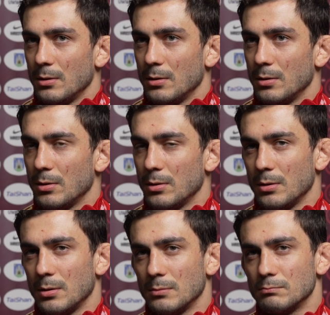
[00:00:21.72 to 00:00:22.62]

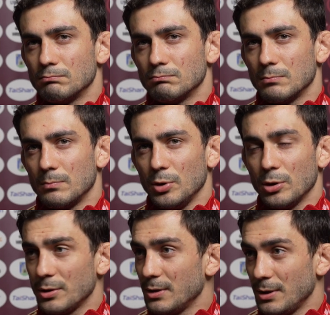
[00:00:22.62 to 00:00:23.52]
Э,
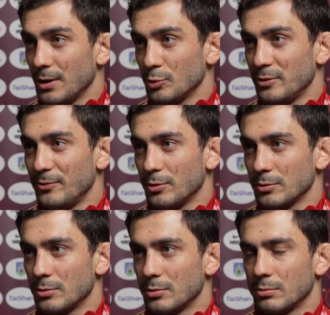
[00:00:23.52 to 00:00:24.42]
был ли я
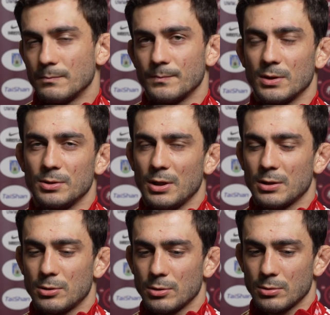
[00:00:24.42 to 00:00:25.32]
удивлен?
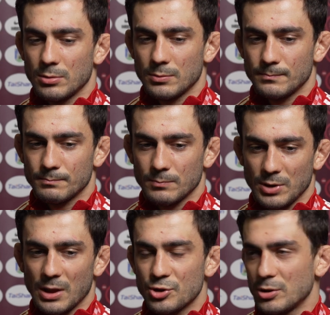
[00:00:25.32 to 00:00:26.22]
Нет,
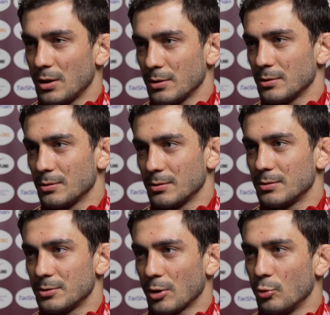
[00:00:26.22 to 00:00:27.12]
я ожидал
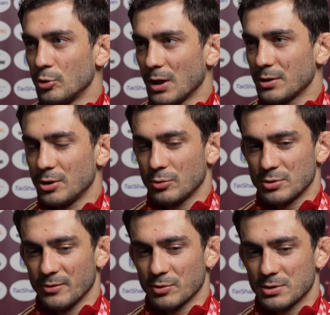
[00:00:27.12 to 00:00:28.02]
такую тактику
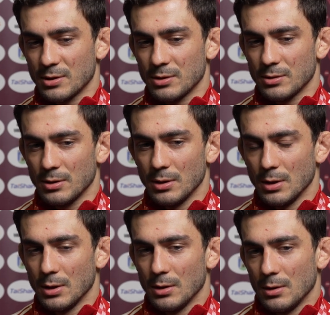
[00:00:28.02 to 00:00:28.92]
с его стороны.
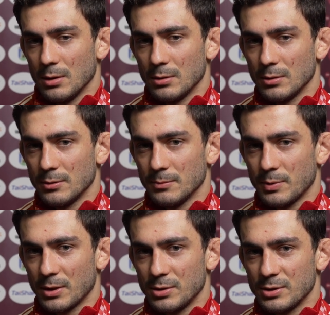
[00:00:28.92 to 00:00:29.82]
Э,
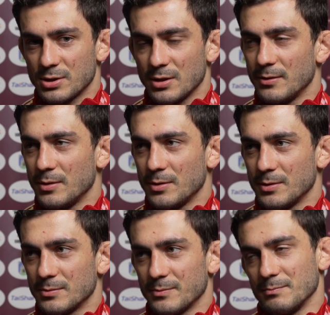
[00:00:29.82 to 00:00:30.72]

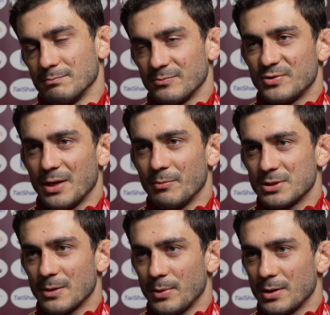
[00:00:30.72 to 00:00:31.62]
практически все мои
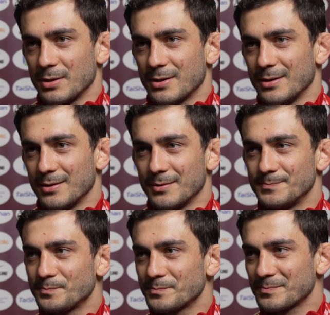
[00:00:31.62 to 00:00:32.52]
соперники
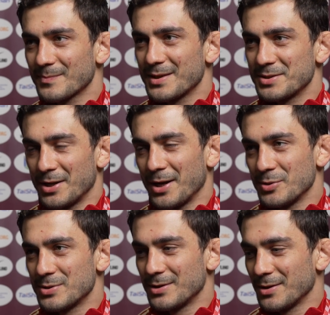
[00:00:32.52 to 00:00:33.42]

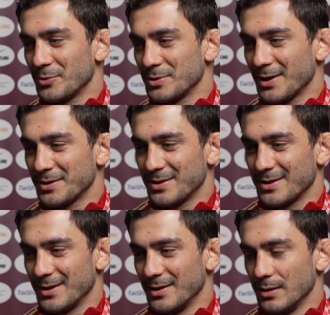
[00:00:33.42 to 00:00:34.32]
стараются такой
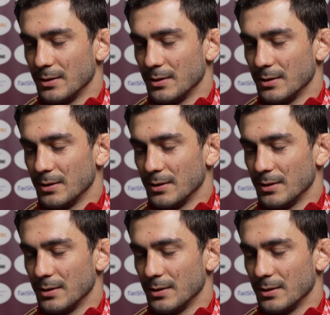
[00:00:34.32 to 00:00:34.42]
тактикой.